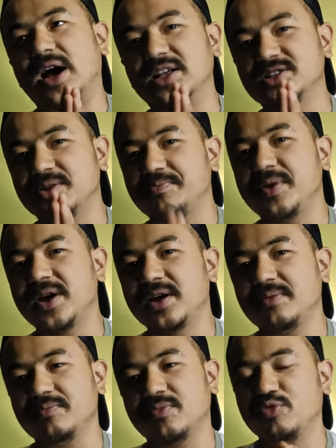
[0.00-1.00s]
आज जब
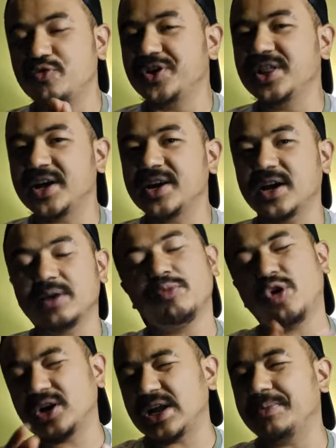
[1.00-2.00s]
मैं मूवी देखने गया ना
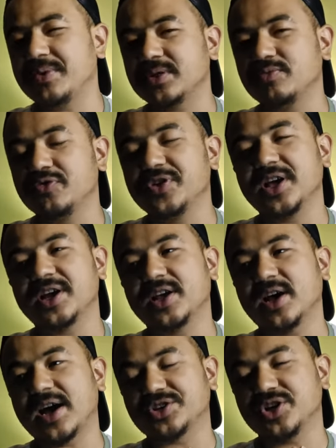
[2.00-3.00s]
बहुत टाइम के बाद मूवी देखने
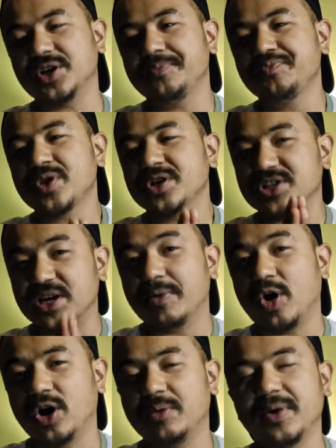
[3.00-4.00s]
गया एक्चुअली
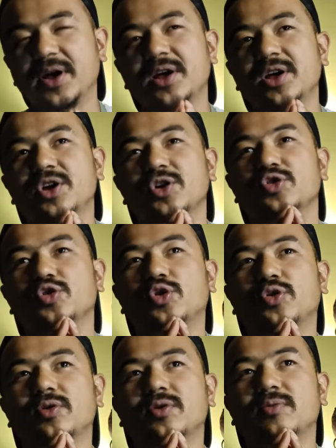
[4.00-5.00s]
सिनेमा हॉल में तो
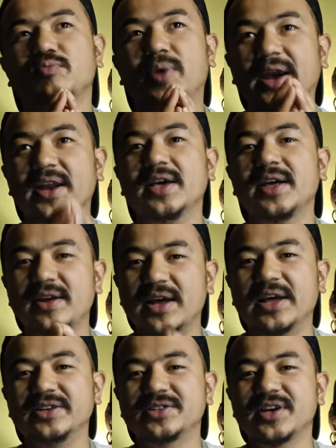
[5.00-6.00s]
मैंने ये
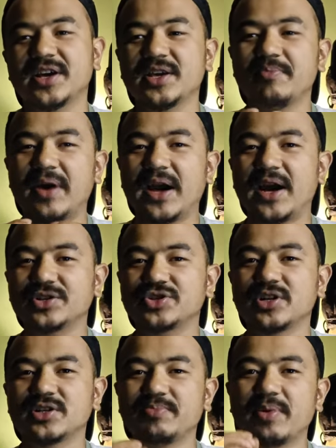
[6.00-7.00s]
रियलाइज़ किया कि मैं
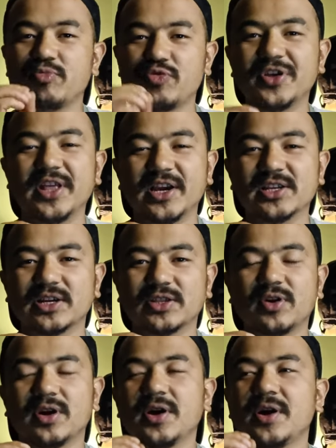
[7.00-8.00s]
आजकल जब मैं मूवी देखने
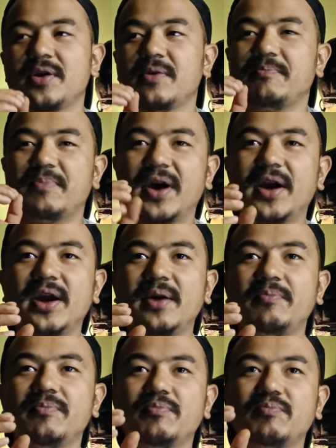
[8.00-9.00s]
जाता हूँ ना
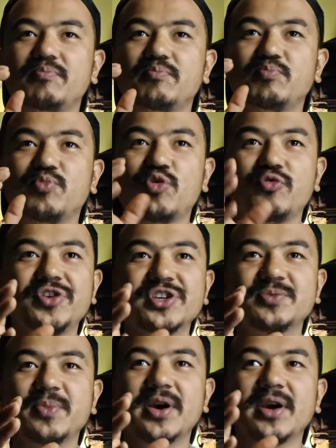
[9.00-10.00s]
मैं
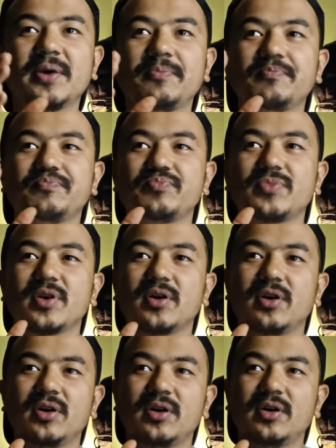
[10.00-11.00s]
मूवीज़ में आ,
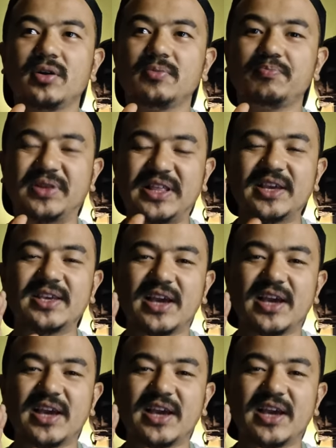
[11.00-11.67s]
पता है